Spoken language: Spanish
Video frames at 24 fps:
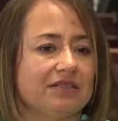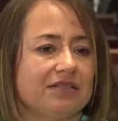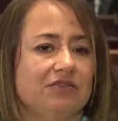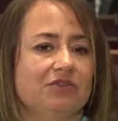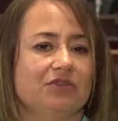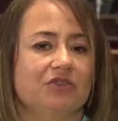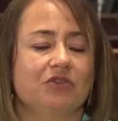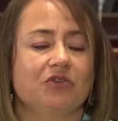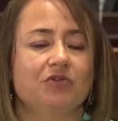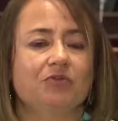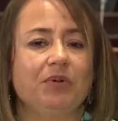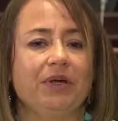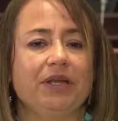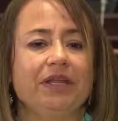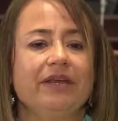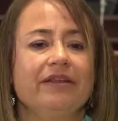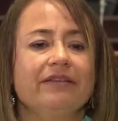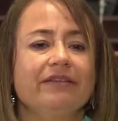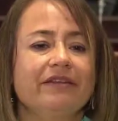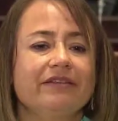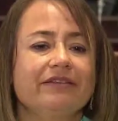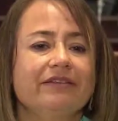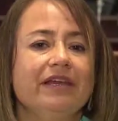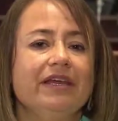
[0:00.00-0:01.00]
en nuestros
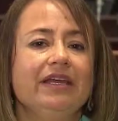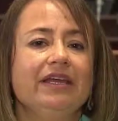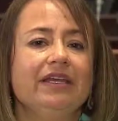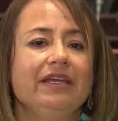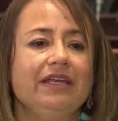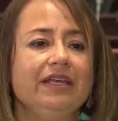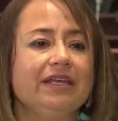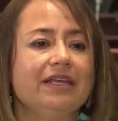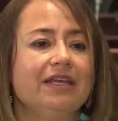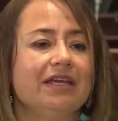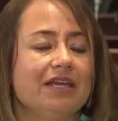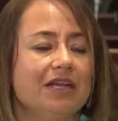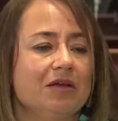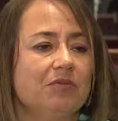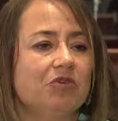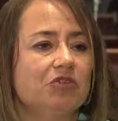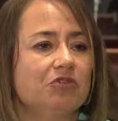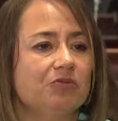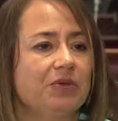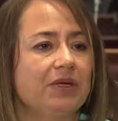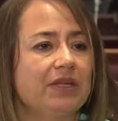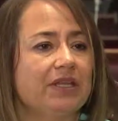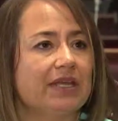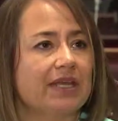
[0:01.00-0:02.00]
parientes y
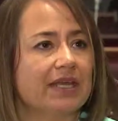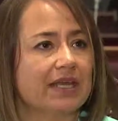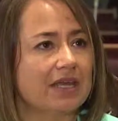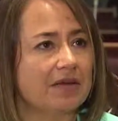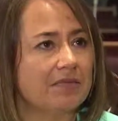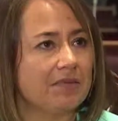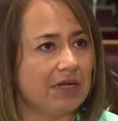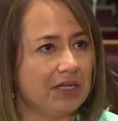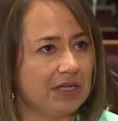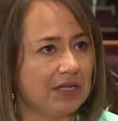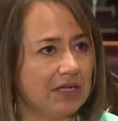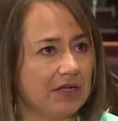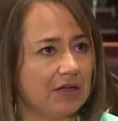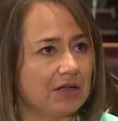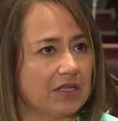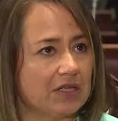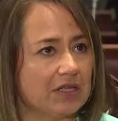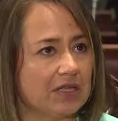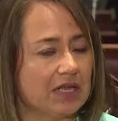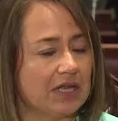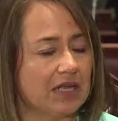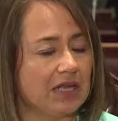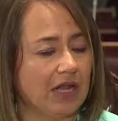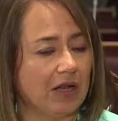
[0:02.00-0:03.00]
queremos ver de qué manera,
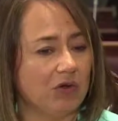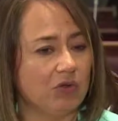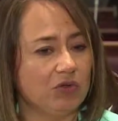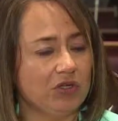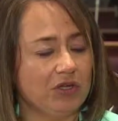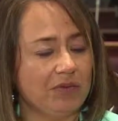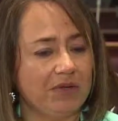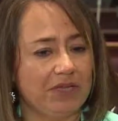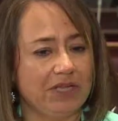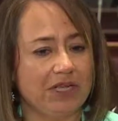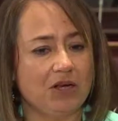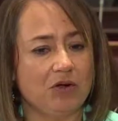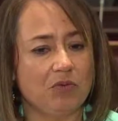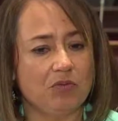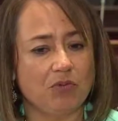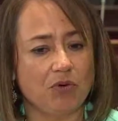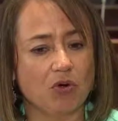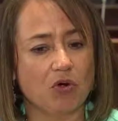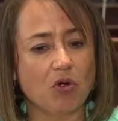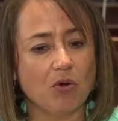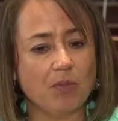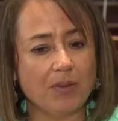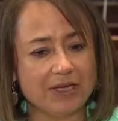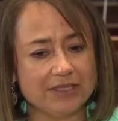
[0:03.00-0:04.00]
de alguna manera un
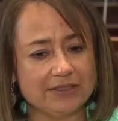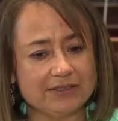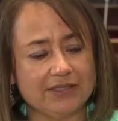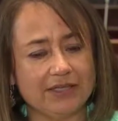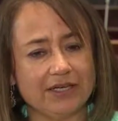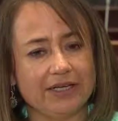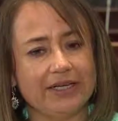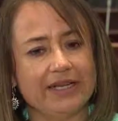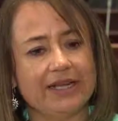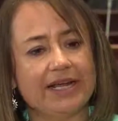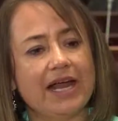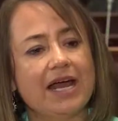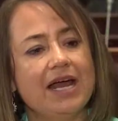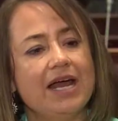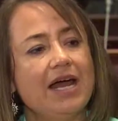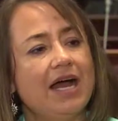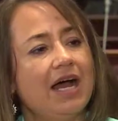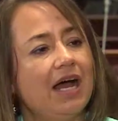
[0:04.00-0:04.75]
poco más técnica,